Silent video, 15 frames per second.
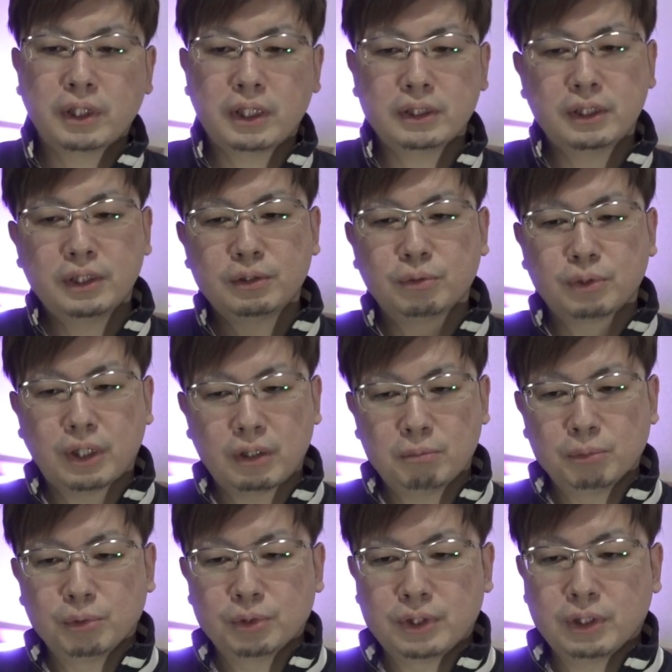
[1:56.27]
で、前走
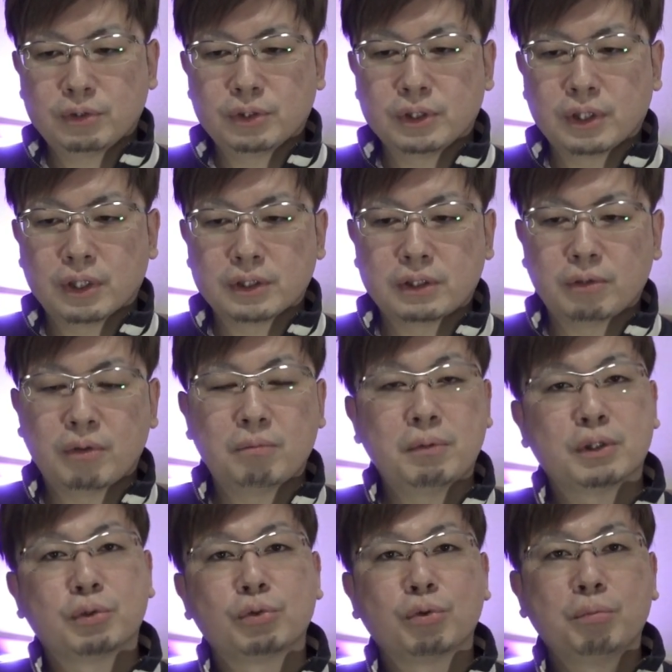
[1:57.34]
ダイヤモンドステークスに関しては、
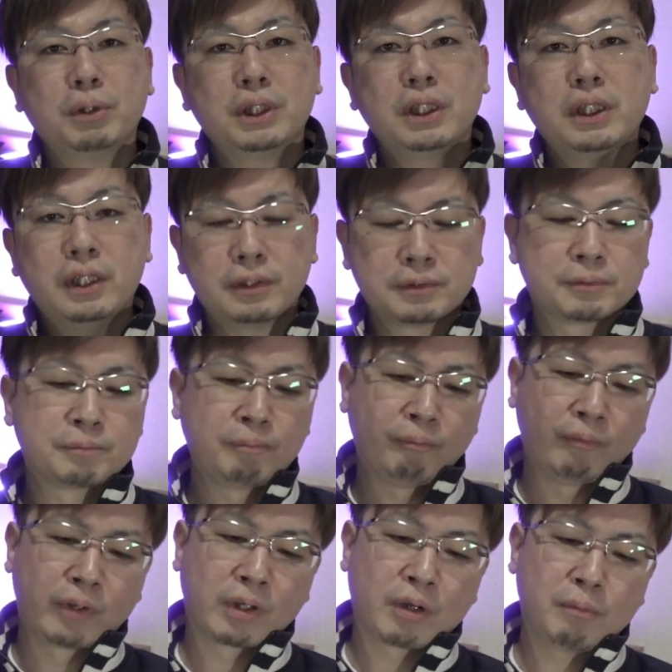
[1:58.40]
まあ、外目でね、
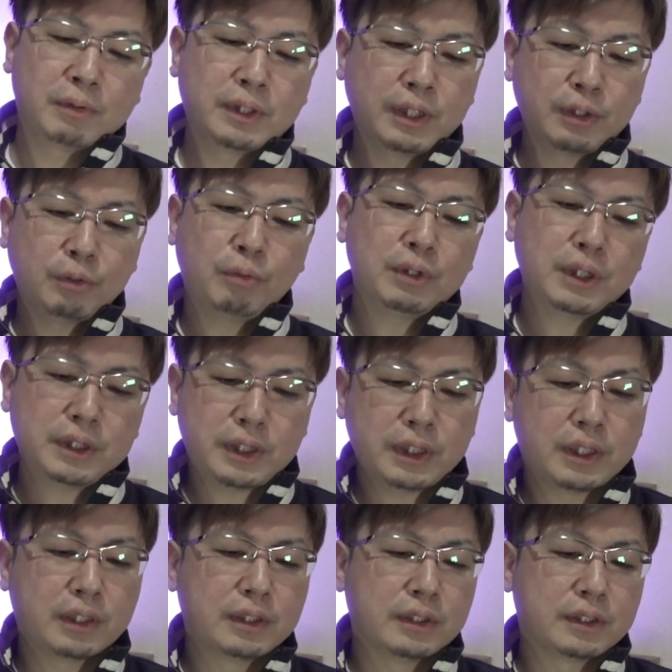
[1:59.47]
まあ先行はできてい
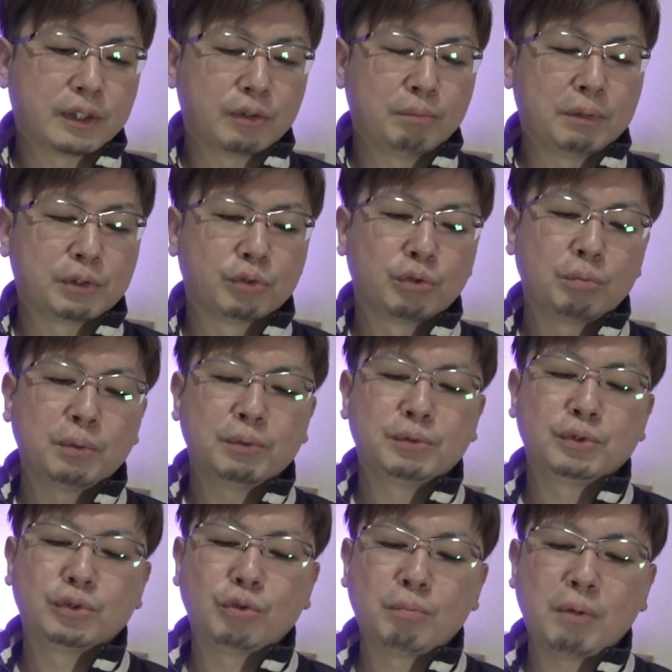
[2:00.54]
たんですけど、まあ、外目をずっと